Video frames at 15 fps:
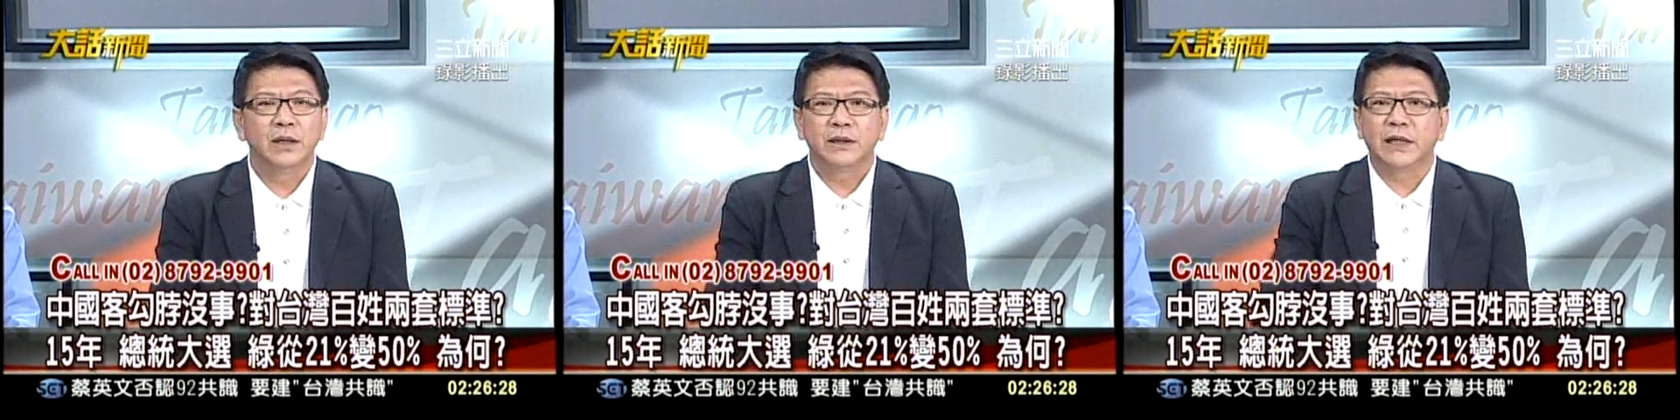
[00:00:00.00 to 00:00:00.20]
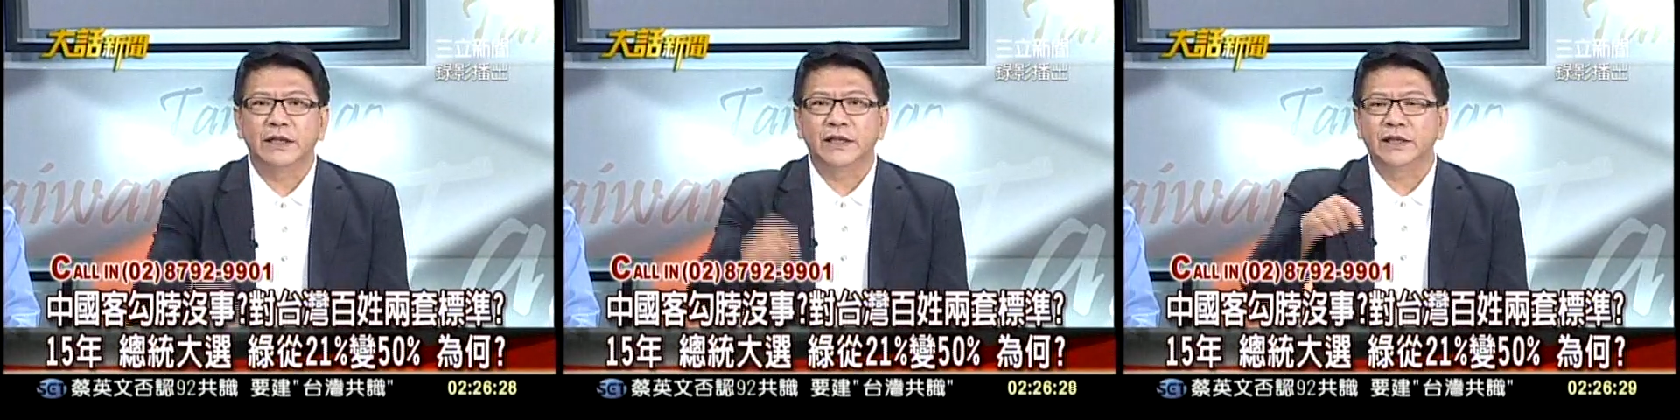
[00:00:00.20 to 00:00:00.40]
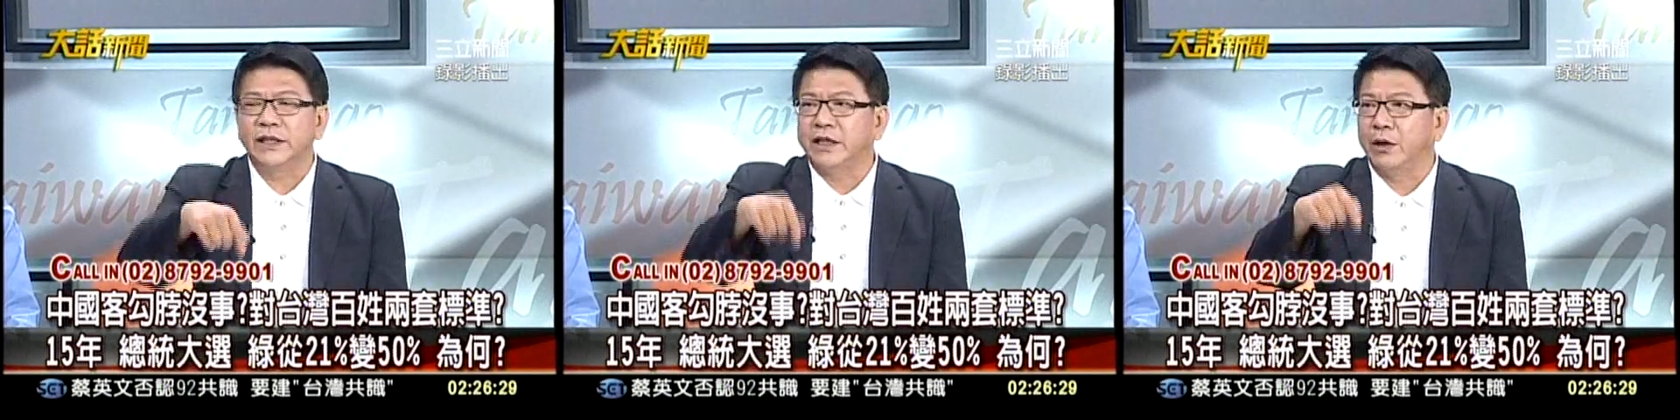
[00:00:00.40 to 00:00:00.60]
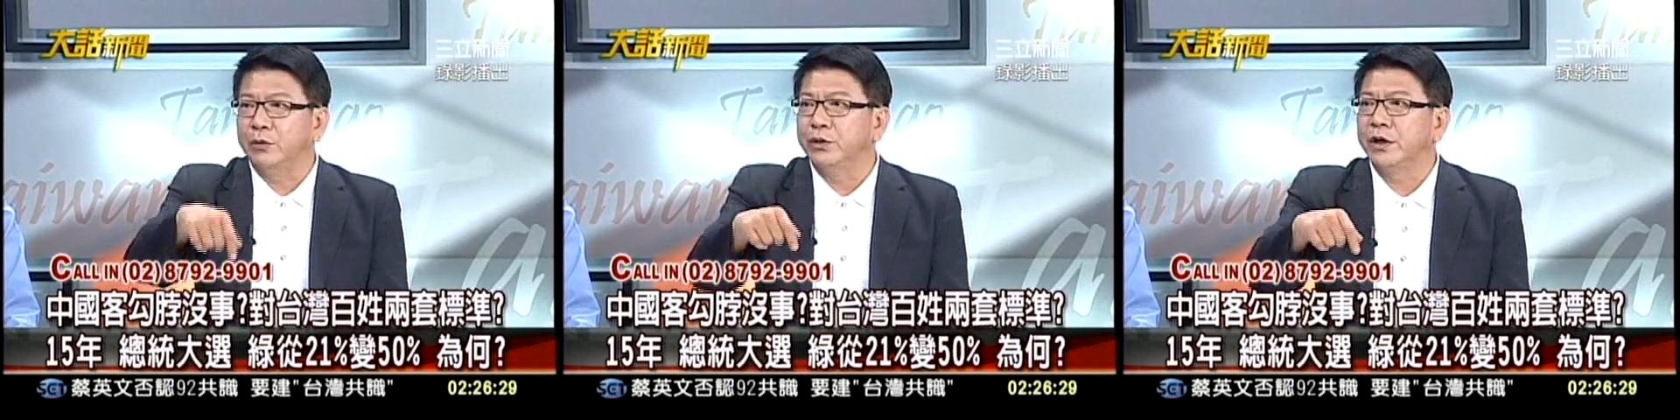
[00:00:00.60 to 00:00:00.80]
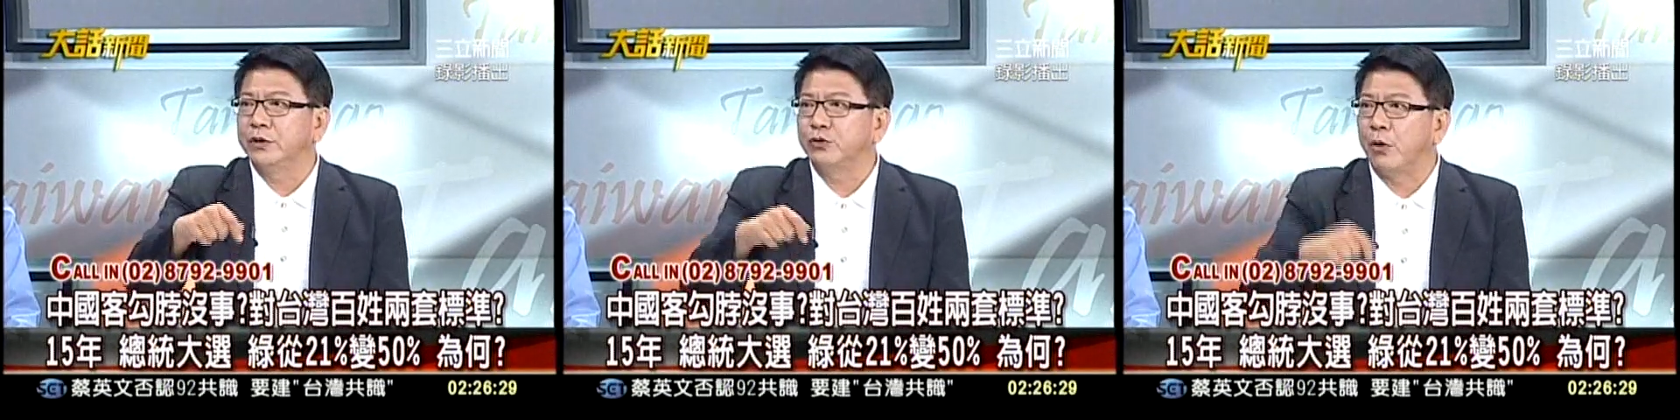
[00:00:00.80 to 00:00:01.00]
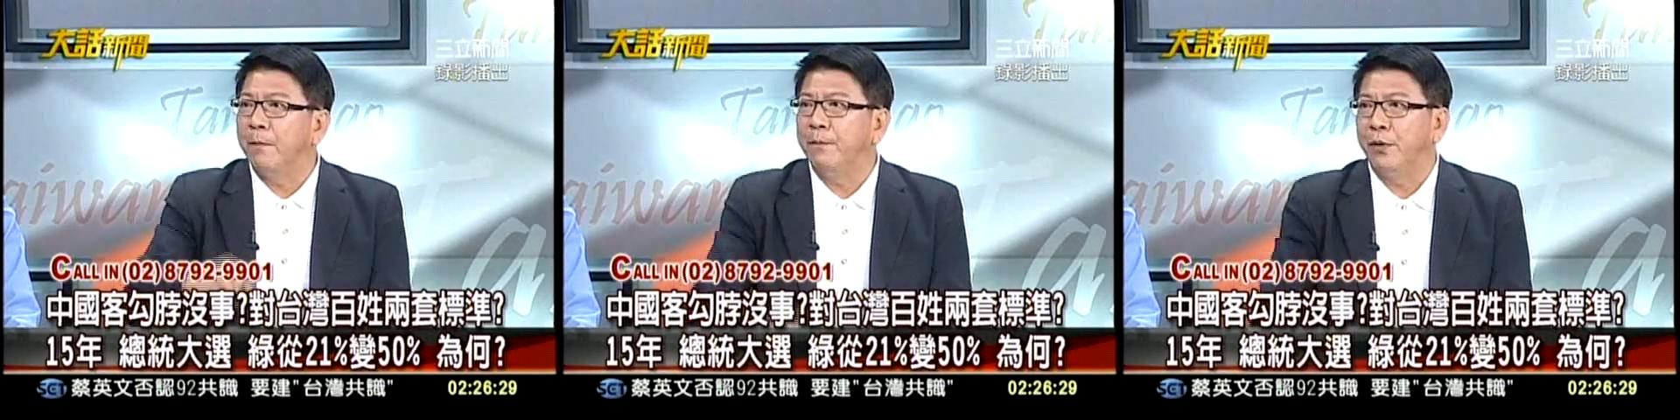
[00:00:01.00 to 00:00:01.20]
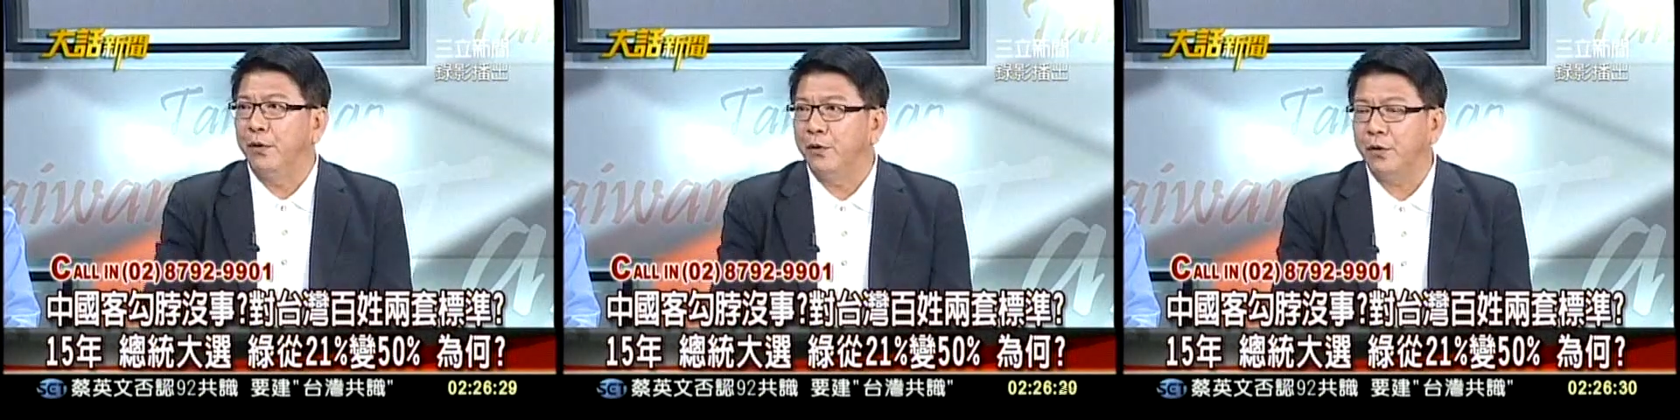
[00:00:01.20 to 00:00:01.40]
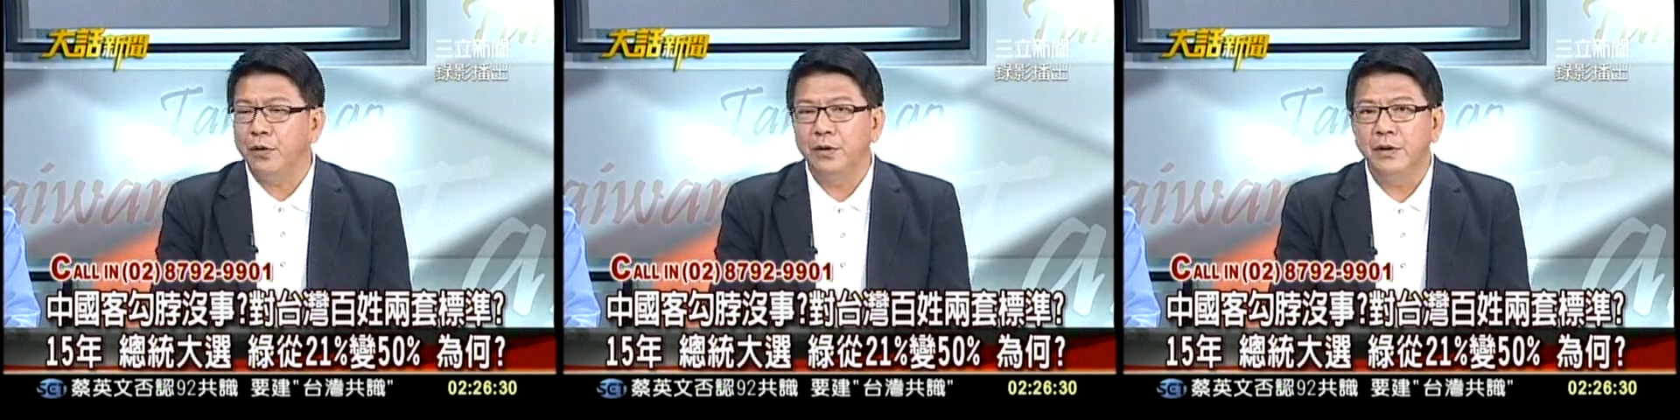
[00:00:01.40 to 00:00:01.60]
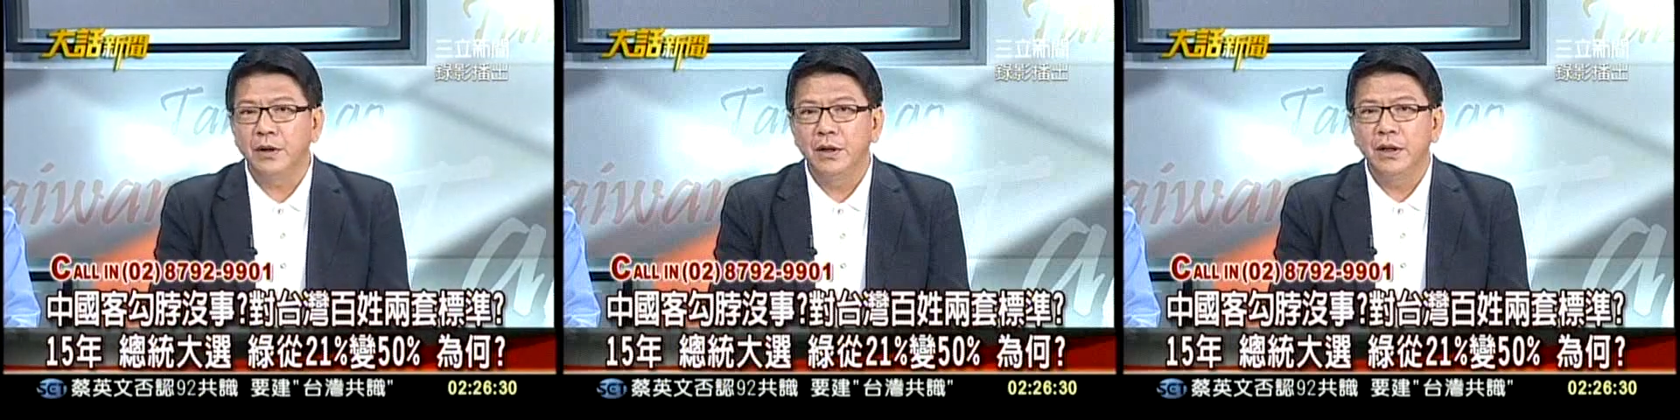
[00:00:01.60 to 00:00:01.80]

大家在讨论那个庄伯龙。